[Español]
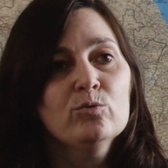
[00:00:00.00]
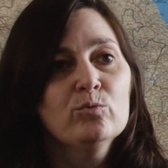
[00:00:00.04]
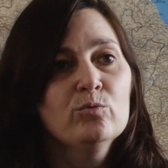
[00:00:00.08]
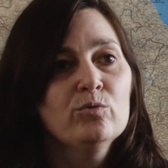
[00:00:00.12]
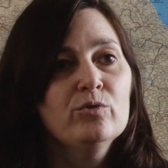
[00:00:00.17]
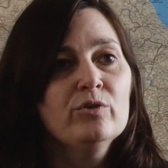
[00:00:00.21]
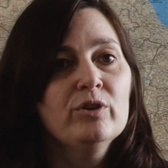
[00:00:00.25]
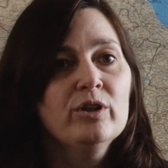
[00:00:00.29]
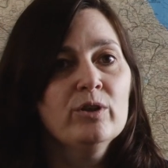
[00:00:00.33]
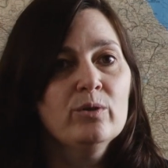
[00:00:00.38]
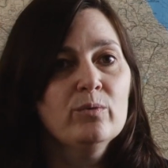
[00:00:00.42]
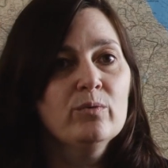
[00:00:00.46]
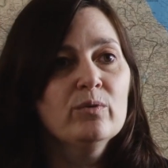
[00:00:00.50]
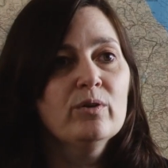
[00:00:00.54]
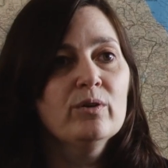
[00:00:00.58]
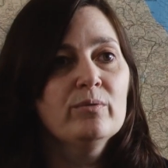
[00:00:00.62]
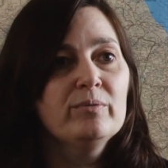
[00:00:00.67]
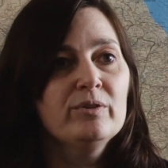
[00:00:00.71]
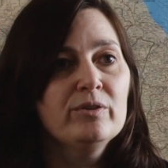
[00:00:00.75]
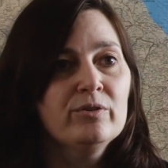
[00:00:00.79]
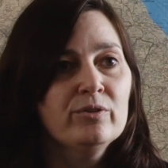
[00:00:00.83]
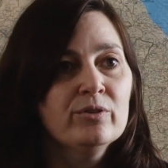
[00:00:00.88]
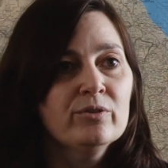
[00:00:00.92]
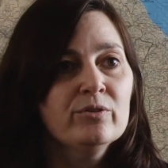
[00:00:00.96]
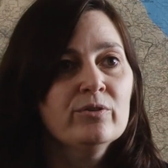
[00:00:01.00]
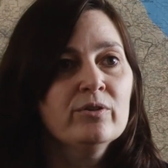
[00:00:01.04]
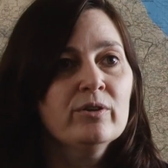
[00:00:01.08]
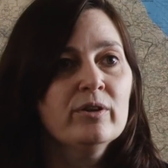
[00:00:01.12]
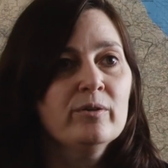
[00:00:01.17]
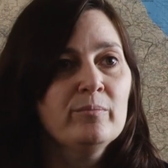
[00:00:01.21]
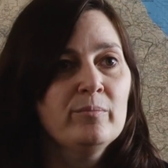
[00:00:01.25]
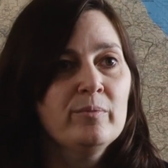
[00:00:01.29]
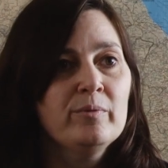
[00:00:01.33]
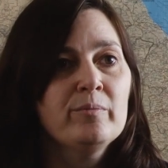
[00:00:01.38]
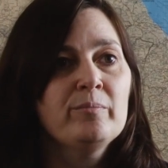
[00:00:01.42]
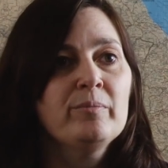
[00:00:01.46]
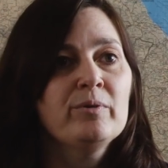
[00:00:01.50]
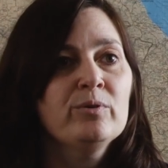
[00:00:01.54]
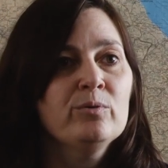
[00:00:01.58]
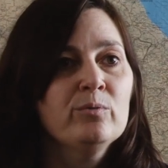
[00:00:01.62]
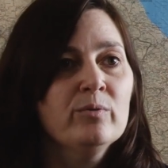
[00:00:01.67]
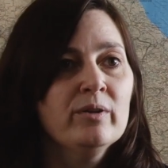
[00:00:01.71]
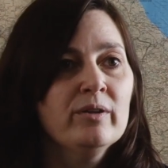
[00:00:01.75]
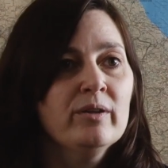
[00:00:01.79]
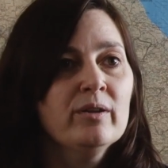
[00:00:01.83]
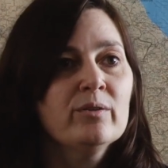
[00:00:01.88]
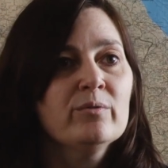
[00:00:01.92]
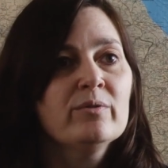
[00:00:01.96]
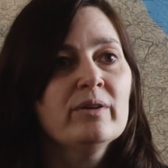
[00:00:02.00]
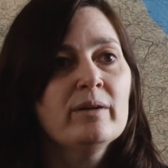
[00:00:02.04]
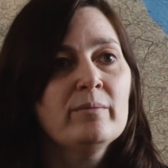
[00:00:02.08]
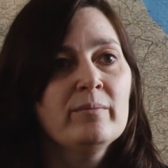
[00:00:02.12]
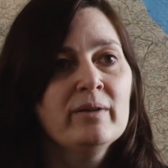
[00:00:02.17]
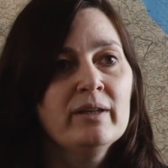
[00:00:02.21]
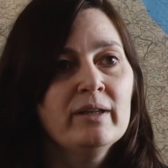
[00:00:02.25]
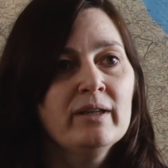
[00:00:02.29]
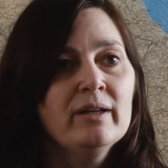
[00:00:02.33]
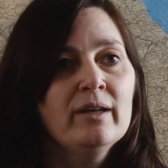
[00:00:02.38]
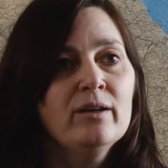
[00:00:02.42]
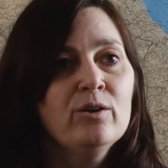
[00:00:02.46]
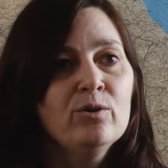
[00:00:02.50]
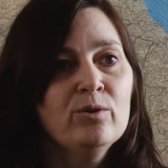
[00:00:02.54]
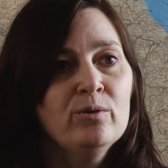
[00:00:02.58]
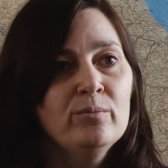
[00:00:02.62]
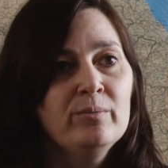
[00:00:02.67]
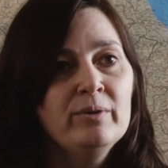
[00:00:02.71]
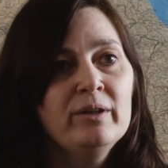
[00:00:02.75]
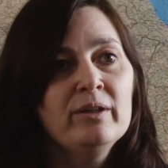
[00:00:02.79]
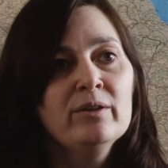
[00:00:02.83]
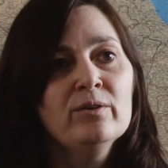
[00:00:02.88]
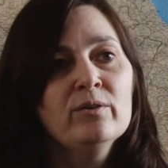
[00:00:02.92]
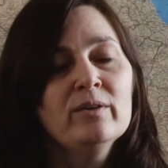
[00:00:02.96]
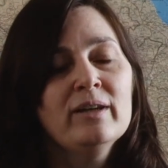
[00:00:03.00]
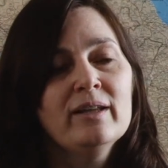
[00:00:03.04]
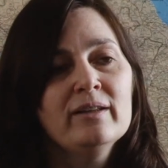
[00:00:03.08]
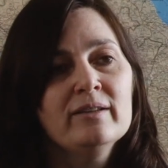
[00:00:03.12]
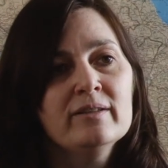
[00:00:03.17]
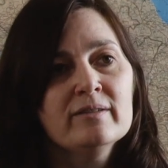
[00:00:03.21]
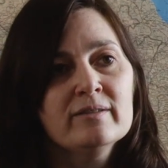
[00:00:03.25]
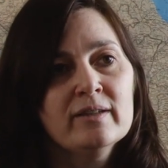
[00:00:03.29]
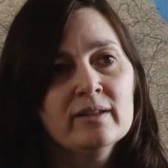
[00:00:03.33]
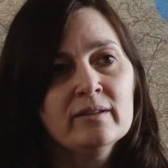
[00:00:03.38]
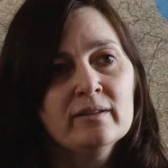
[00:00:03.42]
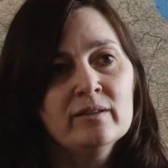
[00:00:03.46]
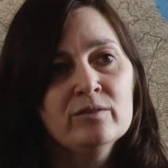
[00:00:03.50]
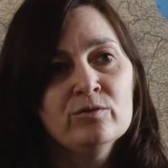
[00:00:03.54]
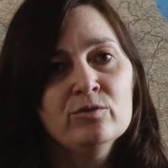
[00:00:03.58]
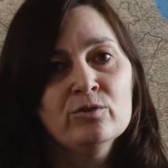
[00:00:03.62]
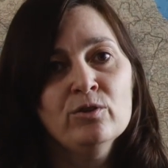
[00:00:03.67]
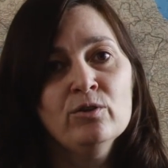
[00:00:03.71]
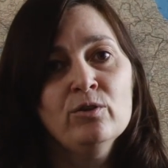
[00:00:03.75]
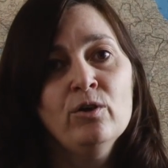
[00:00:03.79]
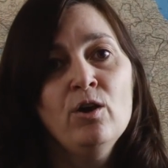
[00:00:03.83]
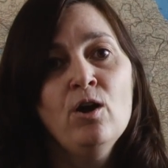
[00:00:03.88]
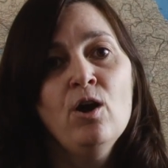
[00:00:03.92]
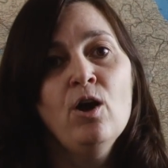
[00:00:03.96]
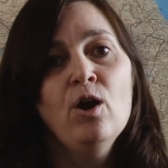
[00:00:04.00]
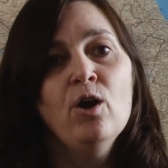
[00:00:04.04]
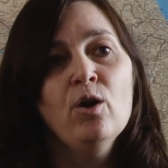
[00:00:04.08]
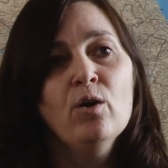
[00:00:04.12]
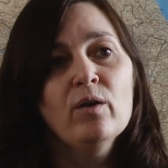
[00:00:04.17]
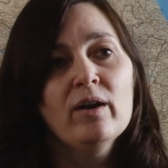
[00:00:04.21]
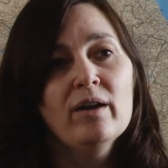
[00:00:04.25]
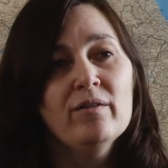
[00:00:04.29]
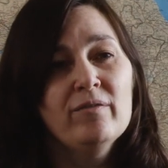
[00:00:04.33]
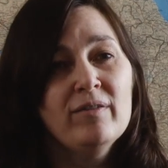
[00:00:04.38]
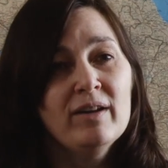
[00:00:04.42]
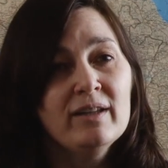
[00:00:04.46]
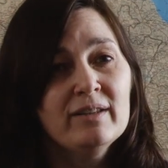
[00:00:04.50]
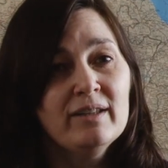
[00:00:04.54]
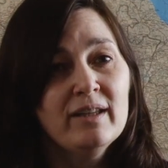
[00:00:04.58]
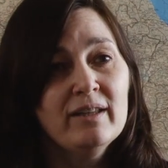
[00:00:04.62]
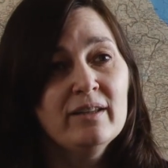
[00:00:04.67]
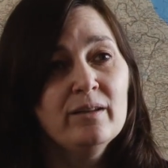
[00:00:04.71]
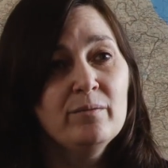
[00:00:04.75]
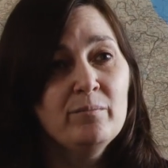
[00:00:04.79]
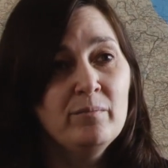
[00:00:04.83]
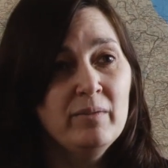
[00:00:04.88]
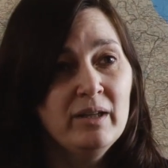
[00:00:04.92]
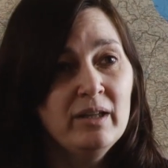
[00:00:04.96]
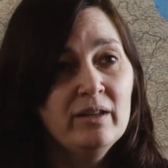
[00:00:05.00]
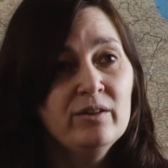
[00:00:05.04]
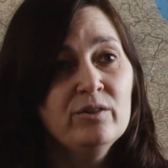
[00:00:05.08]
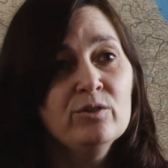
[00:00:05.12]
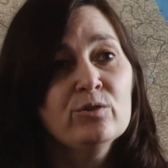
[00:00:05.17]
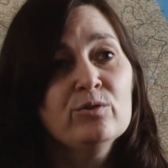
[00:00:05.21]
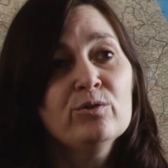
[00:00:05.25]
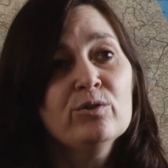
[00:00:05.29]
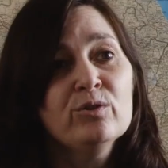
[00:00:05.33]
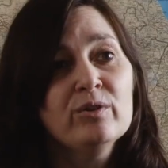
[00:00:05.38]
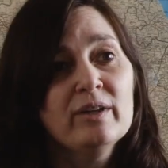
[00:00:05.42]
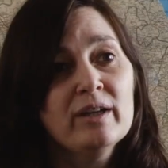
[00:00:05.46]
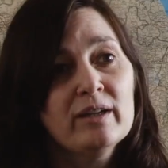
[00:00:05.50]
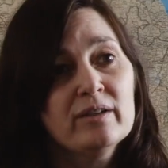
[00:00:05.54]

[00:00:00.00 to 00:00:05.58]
un círculo vicioso que perpetúa de alguna manera el olvido, la desatención o la falta de medios o de